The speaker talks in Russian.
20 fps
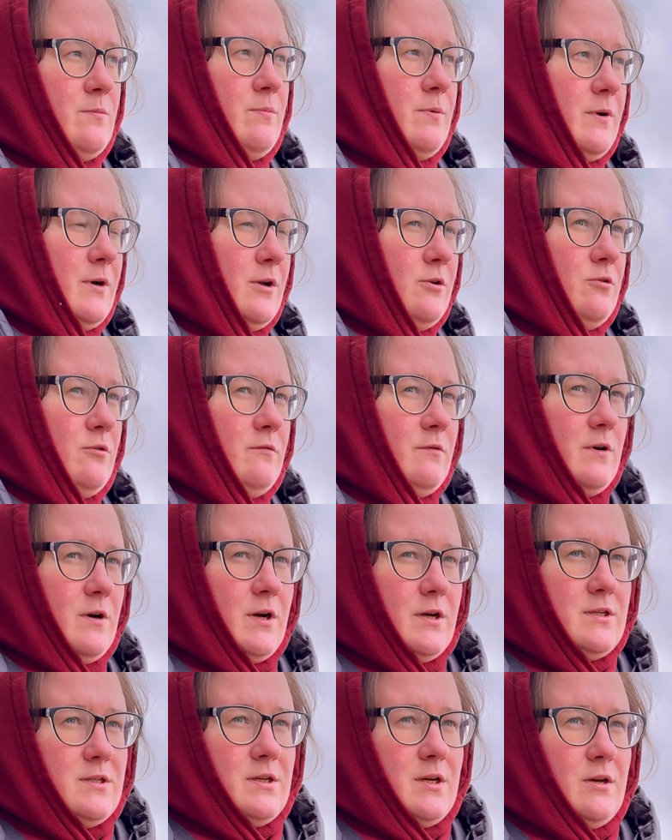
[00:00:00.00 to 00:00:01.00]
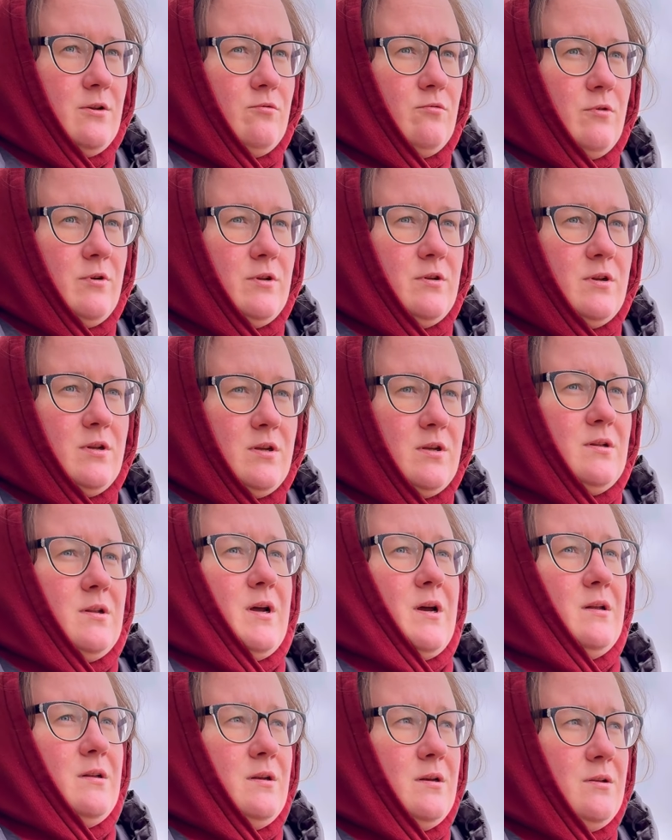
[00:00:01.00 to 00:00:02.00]
поголовье хозяину это не
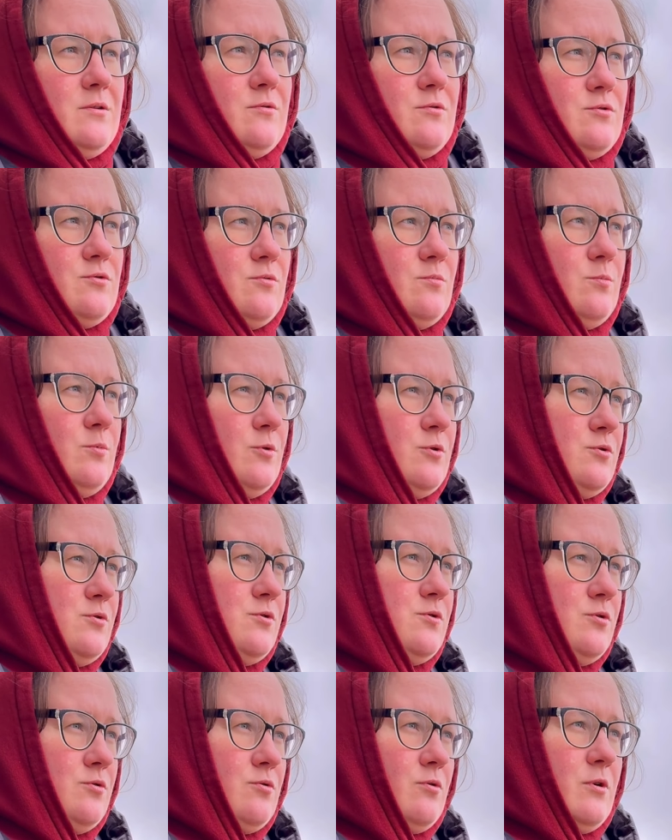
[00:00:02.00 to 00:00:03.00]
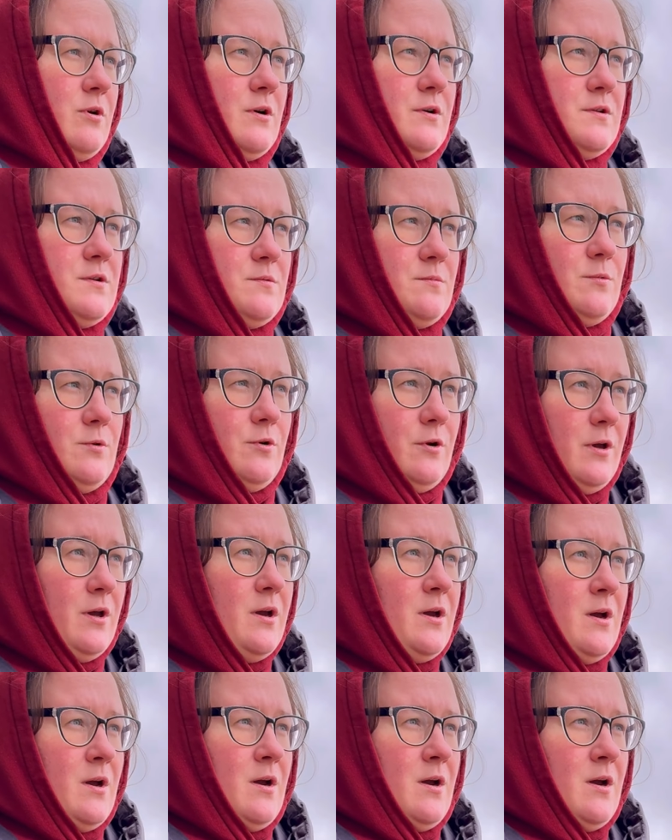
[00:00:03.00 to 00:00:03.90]
надо, то есть он пользуется только землей,